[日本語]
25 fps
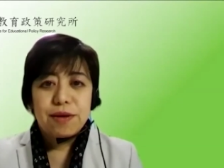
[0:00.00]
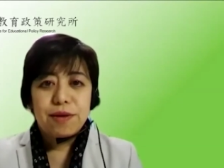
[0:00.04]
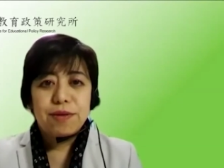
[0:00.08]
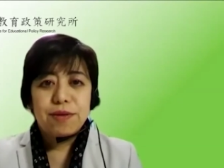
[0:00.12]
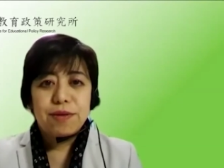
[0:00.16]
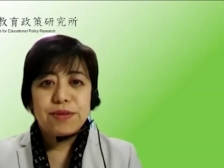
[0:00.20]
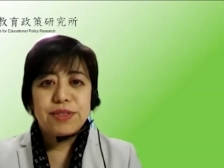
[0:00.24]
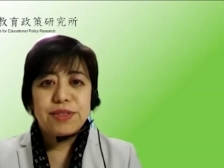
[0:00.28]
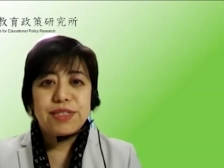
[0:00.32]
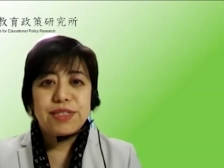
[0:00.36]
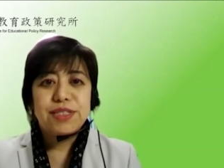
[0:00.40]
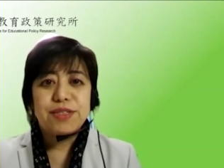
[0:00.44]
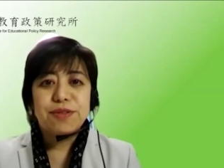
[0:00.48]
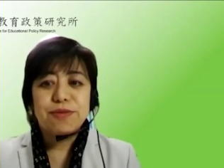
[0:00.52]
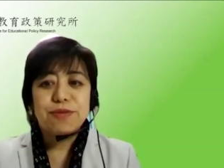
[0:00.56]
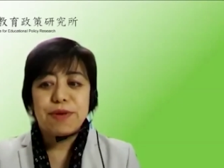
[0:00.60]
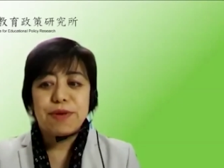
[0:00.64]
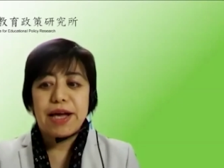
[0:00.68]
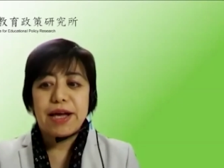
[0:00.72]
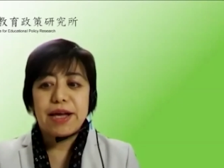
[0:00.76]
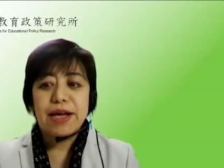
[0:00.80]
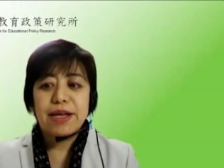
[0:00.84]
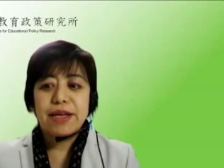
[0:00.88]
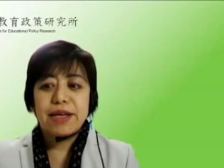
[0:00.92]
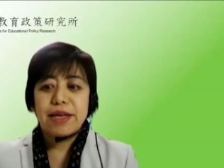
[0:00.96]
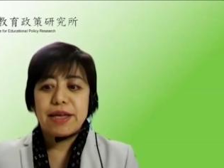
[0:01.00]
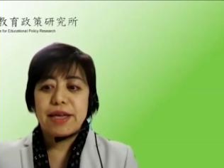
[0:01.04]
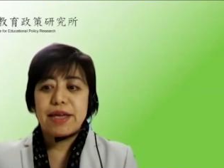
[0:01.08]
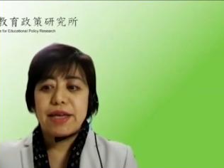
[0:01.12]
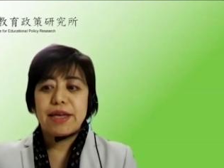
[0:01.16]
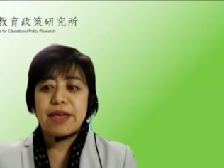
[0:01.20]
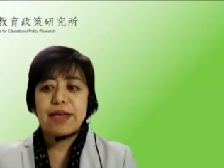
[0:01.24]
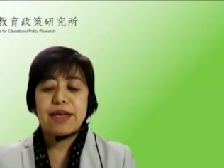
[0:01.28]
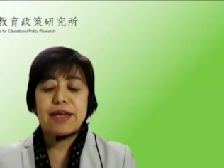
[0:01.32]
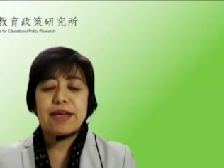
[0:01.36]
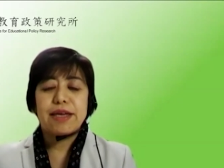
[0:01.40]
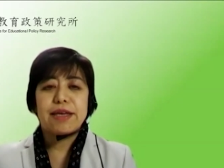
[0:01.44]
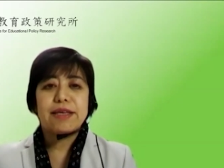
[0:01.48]
本日は、
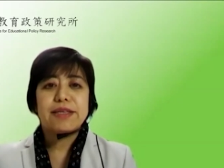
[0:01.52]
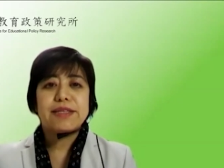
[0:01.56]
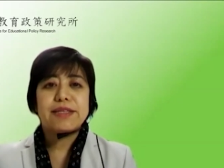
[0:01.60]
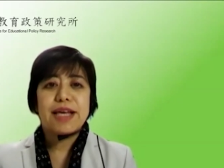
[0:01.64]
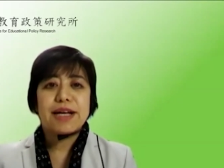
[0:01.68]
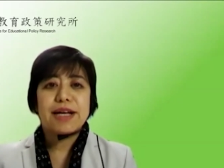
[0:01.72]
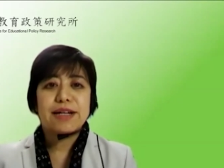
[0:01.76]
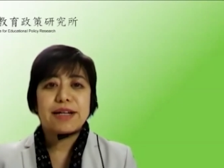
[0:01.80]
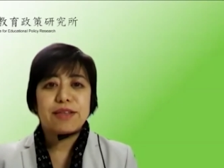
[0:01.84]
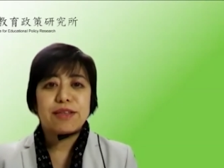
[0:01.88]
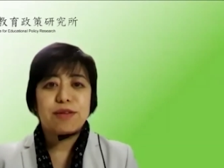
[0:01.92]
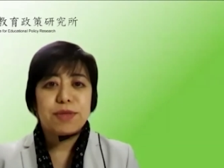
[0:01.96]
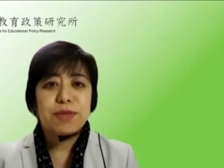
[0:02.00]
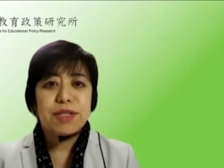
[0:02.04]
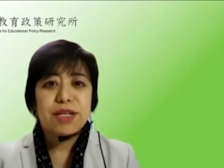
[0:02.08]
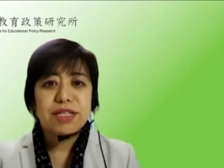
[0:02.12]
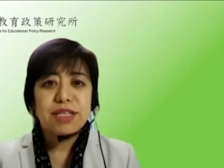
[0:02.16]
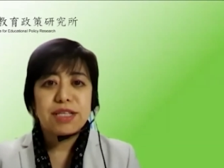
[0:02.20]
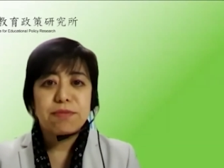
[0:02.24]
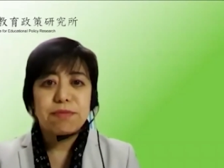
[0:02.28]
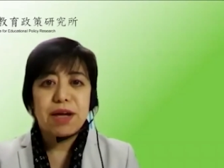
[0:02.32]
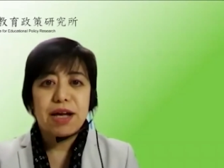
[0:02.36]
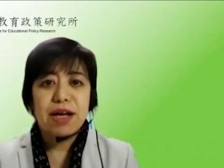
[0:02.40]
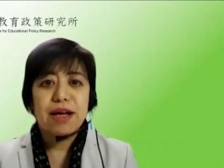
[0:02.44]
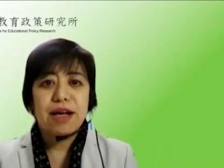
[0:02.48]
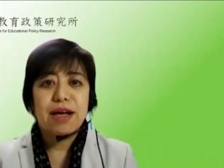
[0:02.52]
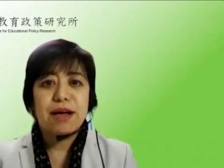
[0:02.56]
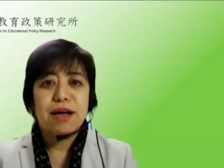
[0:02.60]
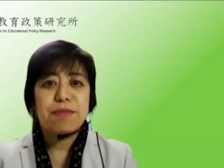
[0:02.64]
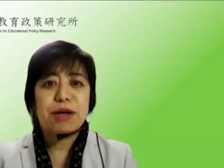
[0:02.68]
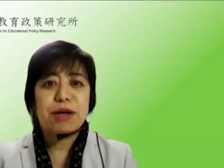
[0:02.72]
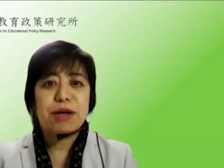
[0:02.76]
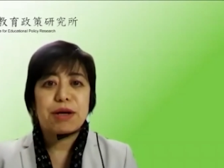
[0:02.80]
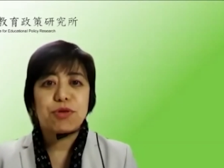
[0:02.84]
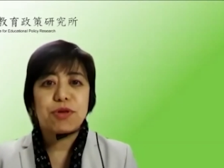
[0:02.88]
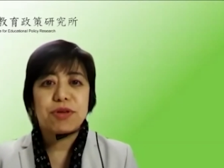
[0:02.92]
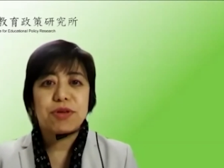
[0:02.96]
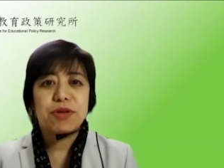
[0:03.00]
えー、参加の皆様
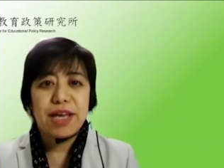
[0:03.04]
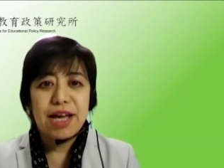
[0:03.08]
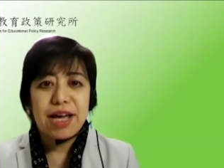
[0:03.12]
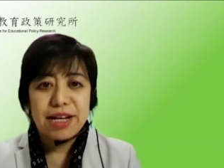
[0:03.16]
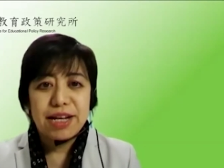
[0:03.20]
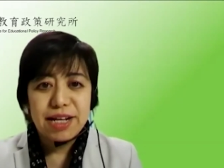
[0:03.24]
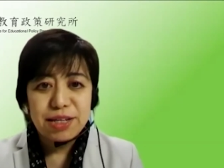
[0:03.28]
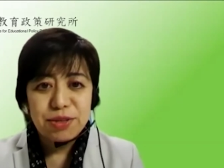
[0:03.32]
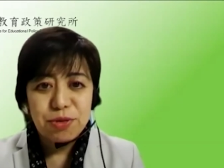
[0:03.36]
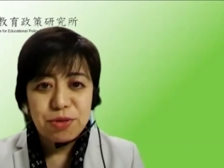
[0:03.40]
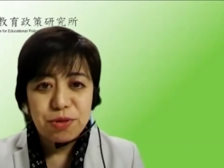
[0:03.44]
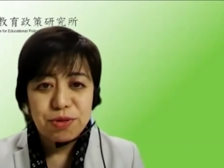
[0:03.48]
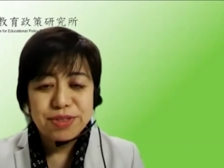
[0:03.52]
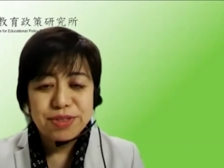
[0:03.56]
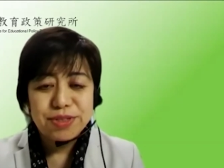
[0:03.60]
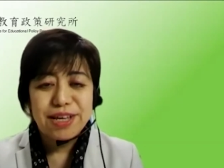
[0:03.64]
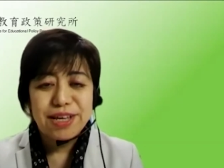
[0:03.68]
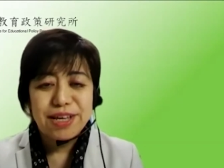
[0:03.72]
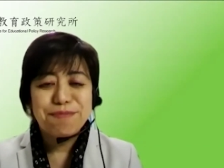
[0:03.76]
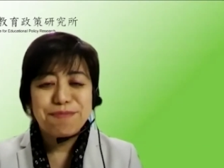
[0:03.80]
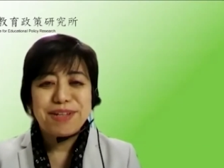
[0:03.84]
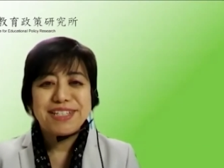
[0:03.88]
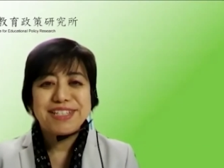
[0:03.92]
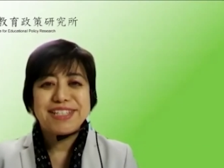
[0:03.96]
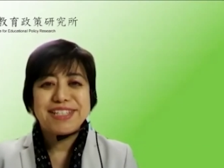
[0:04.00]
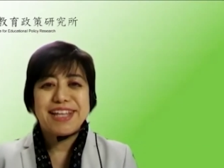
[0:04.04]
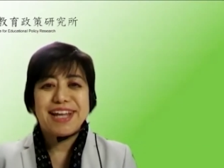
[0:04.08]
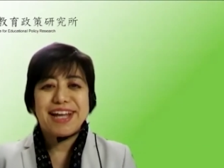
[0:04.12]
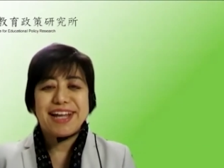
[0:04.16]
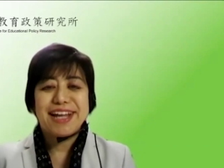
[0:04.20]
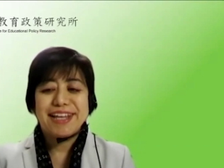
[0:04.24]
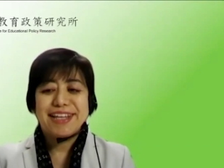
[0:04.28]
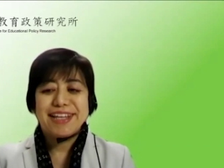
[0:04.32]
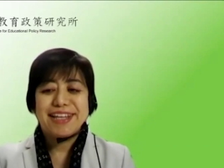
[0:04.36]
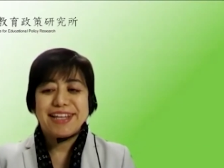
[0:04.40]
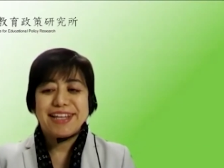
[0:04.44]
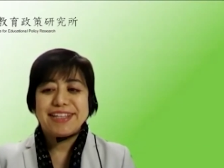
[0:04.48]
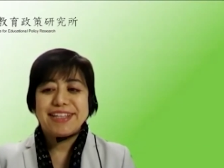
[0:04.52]
誠にありがとうございまし
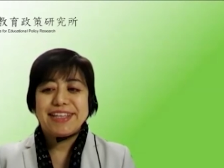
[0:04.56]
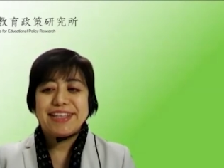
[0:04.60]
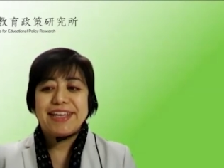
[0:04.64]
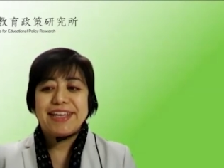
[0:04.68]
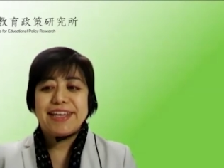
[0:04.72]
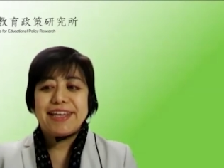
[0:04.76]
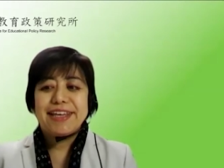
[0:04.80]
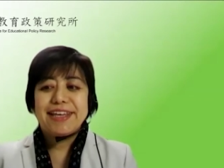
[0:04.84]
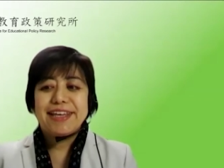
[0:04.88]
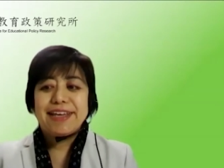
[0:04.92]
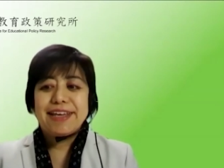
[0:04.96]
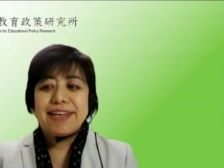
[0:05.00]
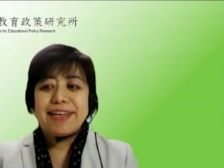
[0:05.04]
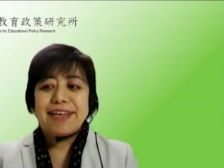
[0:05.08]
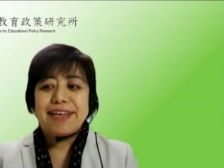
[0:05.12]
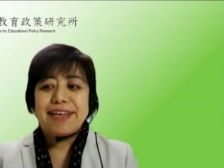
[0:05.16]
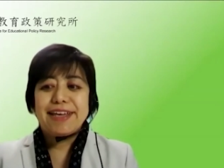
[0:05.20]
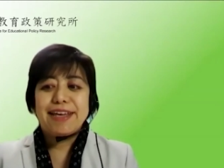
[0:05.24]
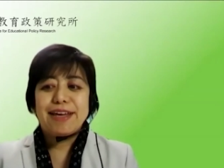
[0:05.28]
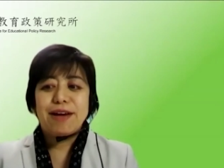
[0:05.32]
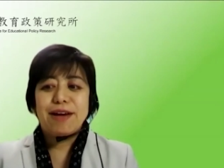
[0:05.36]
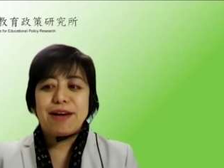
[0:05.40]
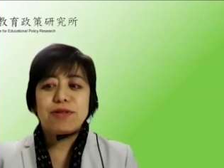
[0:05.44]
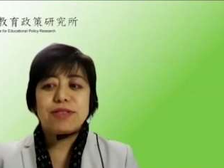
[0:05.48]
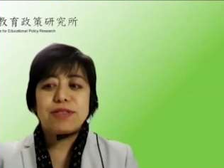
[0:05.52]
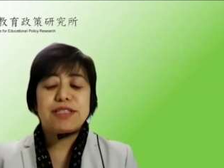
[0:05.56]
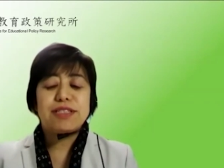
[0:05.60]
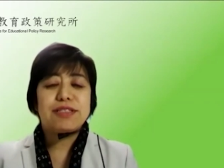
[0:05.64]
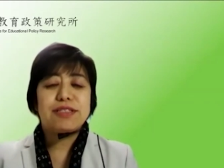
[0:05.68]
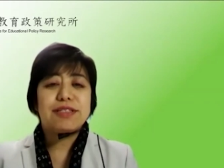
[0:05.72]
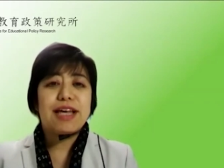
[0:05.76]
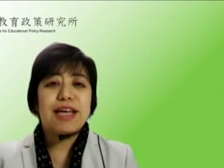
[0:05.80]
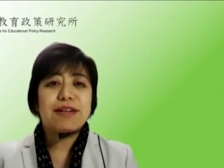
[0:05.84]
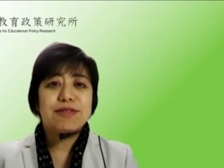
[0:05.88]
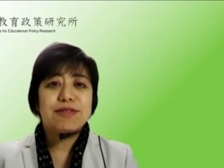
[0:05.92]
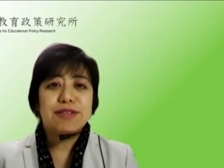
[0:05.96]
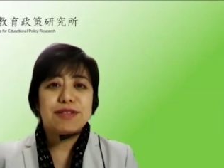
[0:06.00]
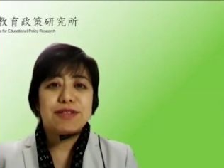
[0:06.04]
た。えー、本
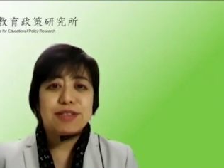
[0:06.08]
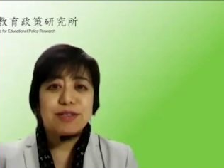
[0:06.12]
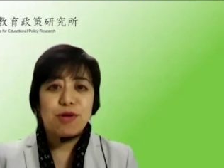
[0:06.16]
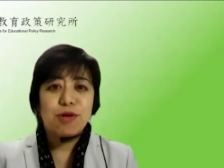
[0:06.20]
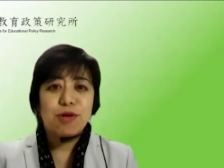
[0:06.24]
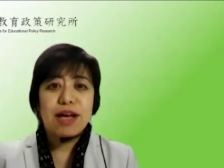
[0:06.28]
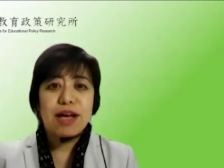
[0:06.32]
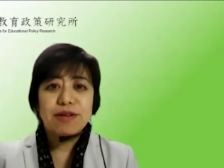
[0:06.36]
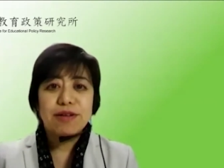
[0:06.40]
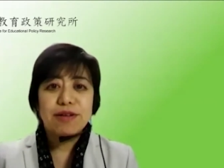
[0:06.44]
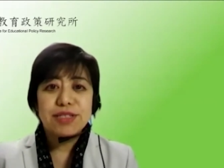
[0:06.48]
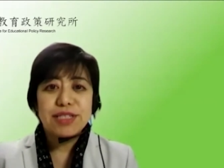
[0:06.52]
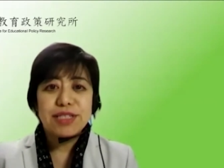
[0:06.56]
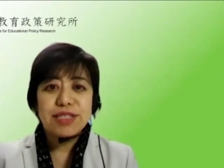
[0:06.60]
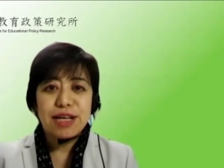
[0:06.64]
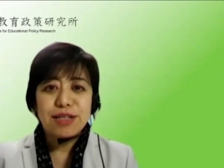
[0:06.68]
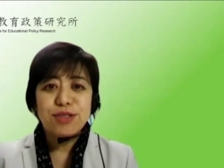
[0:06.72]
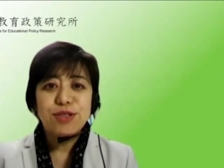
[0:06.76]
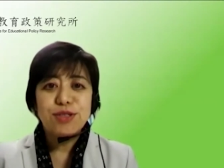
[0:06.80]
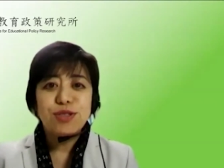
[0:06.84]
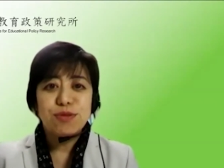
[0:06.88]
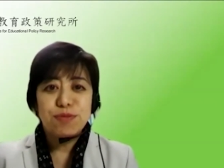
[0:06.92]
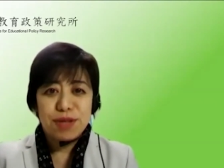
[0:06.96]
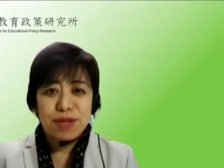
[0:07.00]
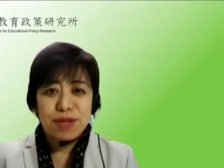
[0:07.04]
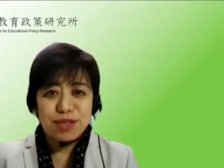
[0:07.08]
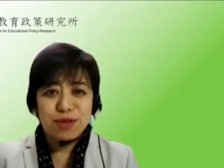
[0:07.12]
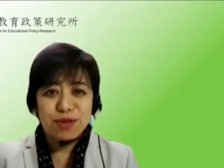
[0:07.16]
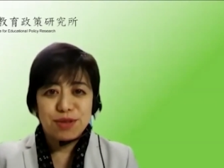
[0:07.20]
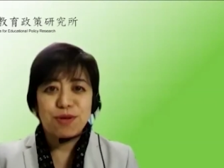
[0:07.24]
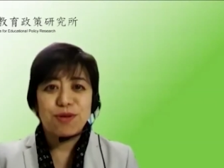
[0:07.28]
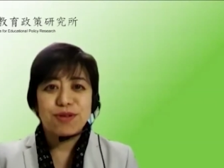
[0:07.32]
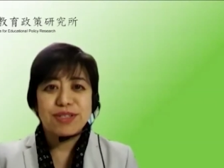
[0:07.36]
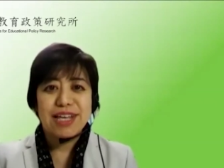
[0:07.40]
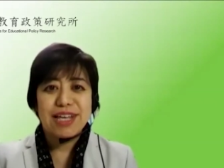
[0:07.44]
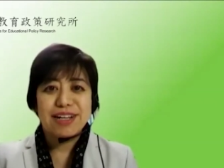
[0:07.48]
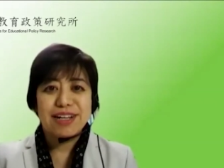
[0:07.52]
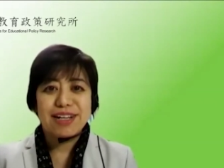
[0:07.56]
日約530名
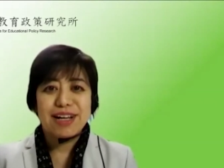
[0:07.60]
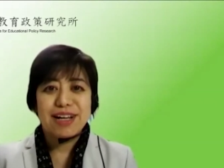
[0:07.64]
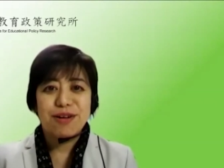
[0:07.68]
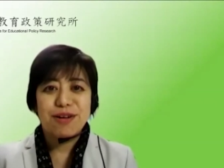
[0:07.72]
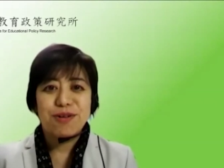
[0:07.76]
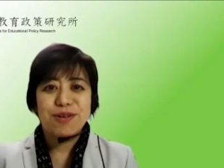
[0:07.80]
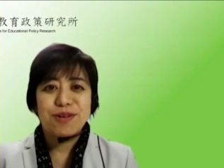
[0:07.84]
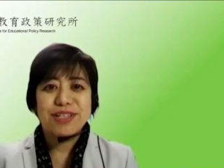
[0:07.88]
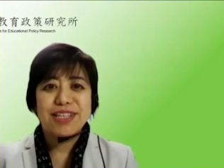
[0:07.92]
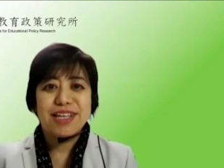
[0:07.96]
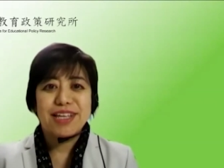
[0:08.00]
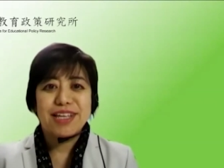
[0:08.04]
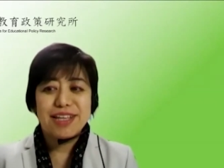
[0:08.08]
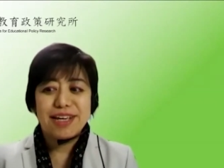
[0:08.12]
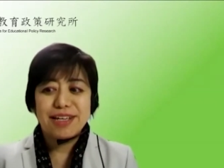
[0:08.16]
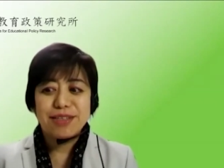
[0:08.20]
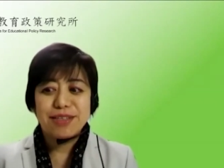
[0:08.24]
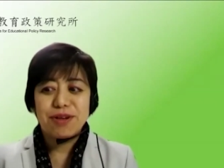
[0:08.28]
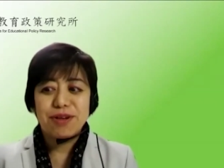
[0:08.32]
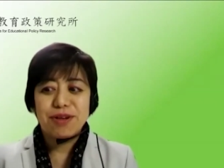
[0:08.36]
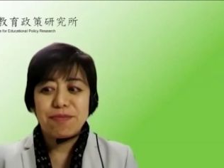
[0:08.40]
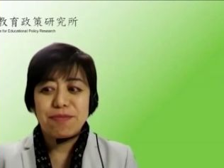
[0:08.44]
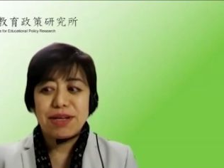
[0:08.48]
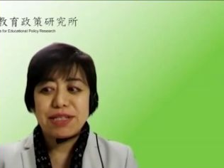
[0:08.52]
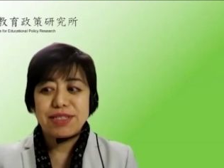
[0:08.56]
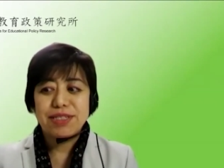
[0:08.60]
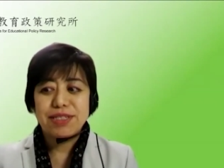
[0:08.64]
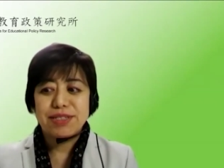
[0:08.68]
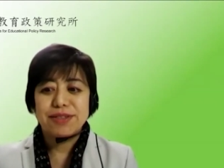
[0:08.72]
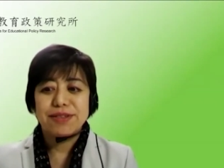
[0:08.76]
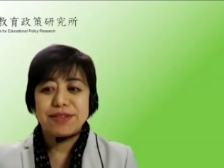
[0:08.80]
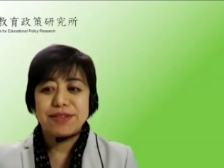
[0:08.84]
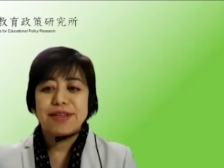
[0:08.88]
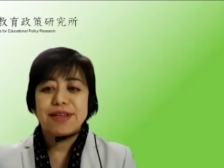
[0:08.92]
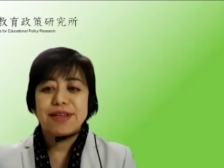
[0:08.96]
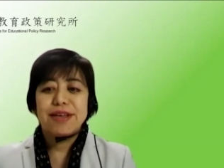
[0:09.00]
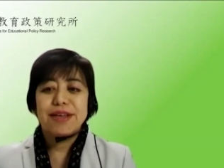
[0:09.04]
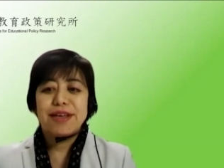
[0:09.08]
のご参加をいただいております。